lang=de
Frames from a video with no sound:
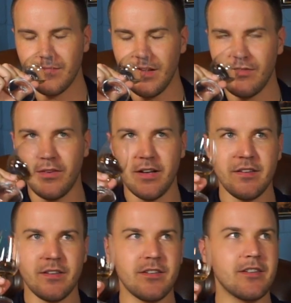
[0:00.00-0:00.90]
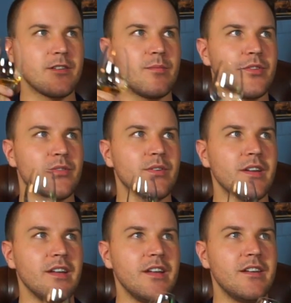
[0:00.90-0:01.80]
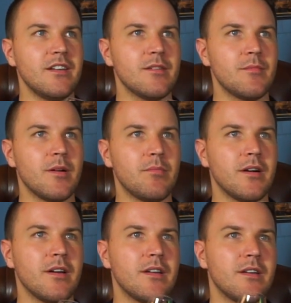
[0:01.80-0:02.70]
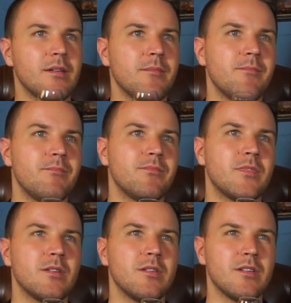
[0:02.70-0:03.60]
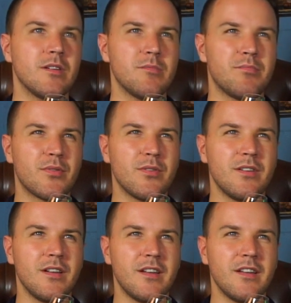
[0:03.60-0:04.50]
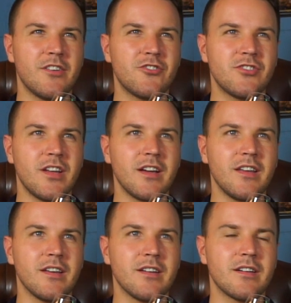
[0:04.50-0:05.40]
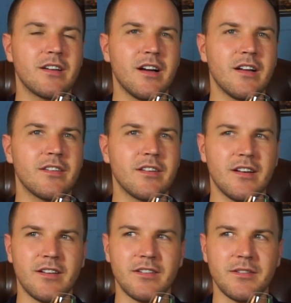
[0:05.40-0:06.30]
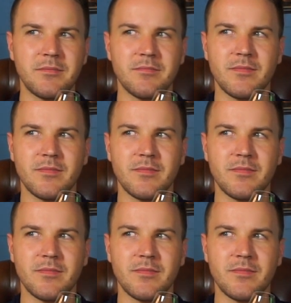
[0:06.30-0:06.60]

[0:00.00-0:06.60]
Ich weiß, dass ich, glaube ich, so eine ähnliche mal bei dem äh, Brüchledig Sherry Cask hatte.